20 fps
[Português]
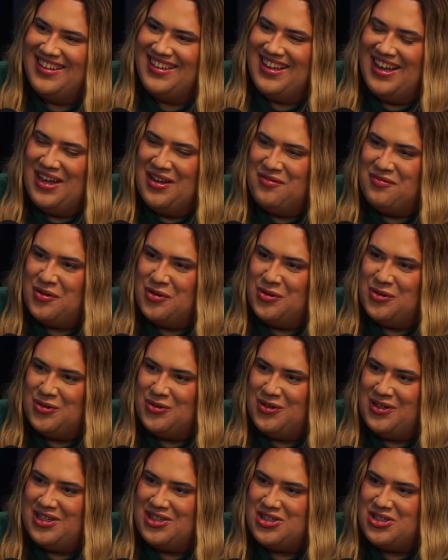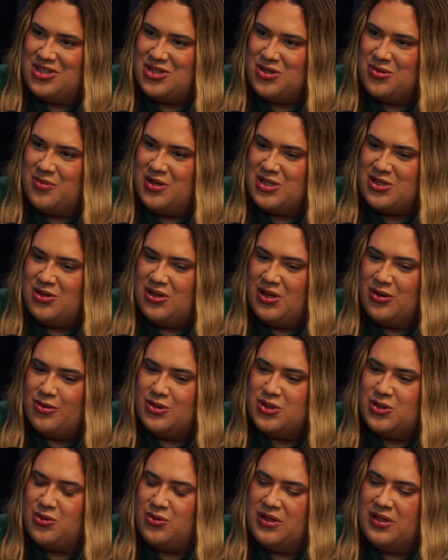e aí voltou e a gente começou a
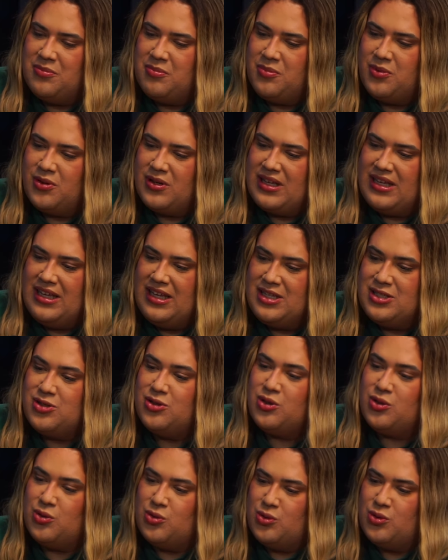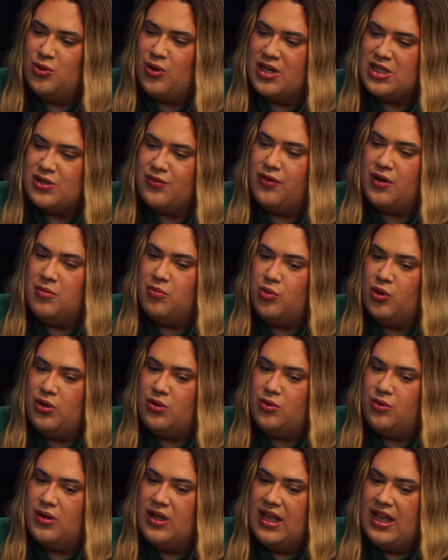reconstruir. E isso tudo, acho que foi
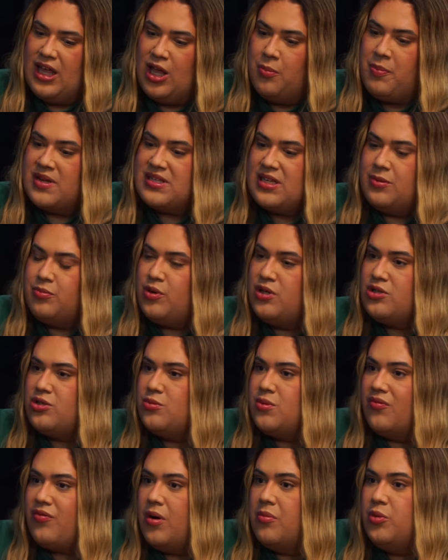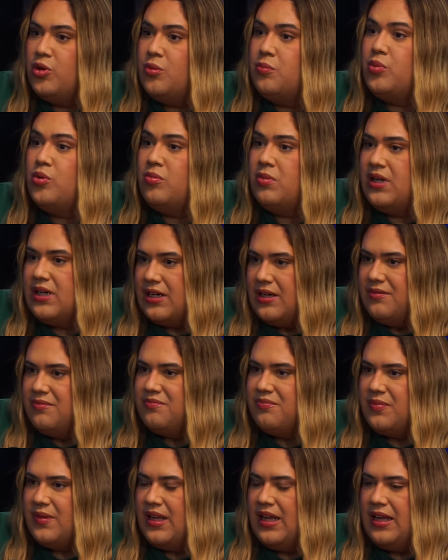muito, eu passei por isso de uma forma muito pública,
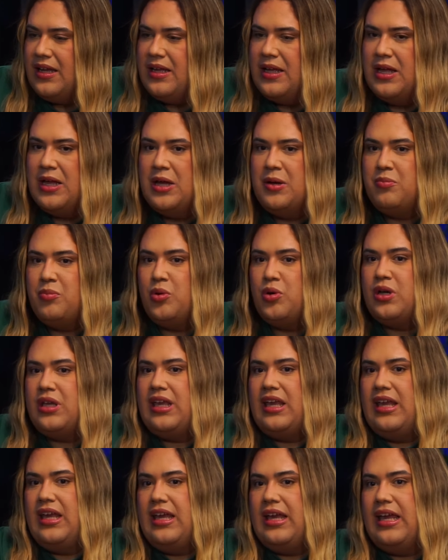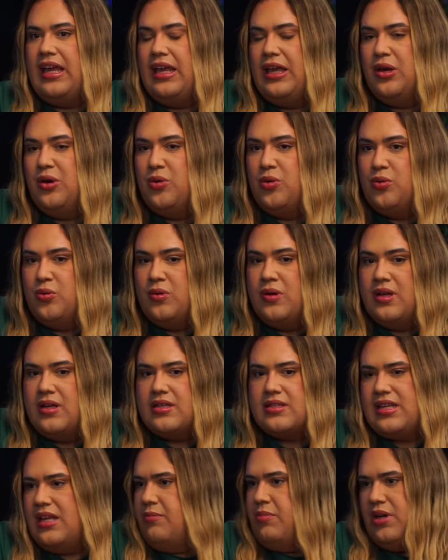né? Porque eu
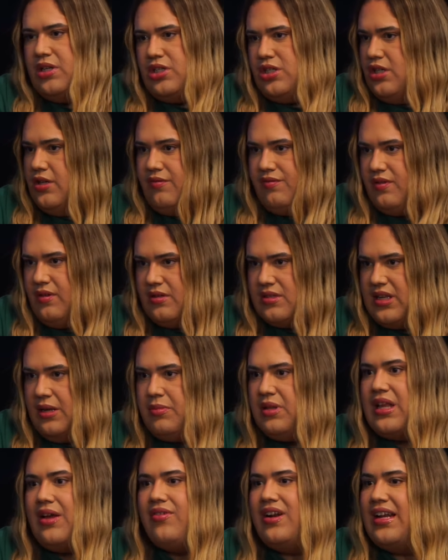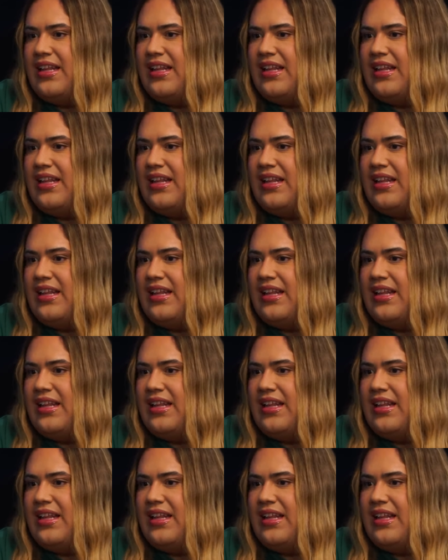sempre tive, sempre estava na